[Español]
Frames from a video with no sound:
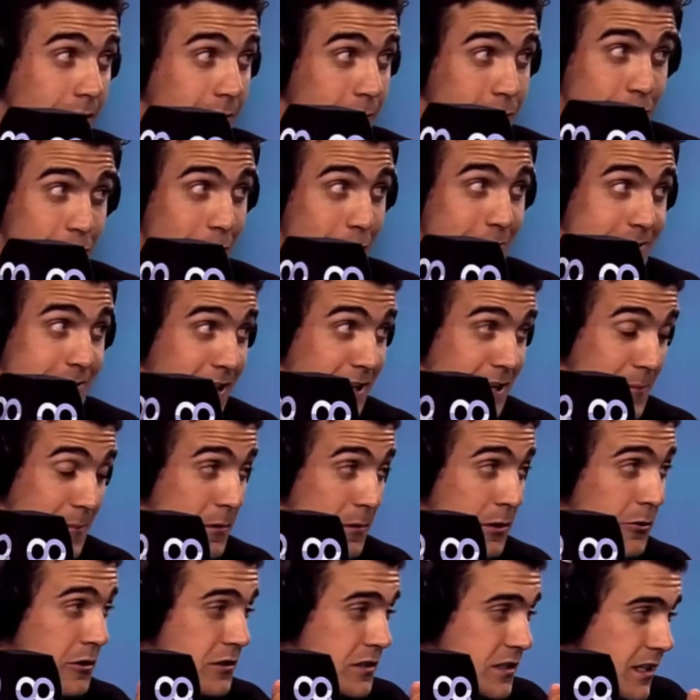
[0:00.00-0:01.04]
entrevistaban en
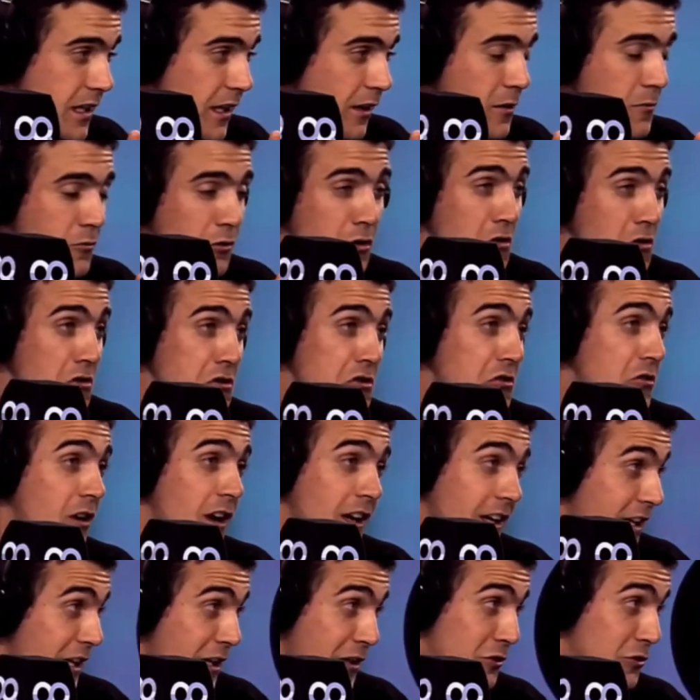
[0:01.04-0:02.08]
vivo decía como, no, yo
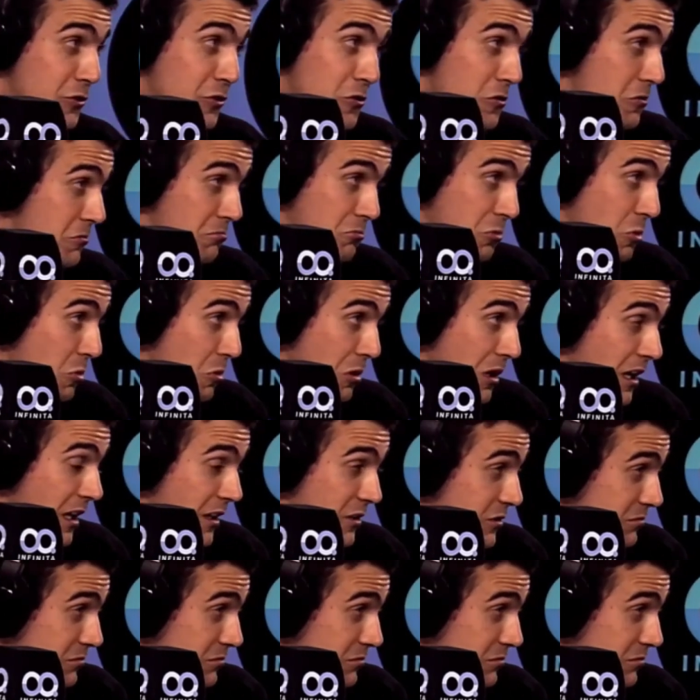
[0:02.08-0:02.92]
arriendo una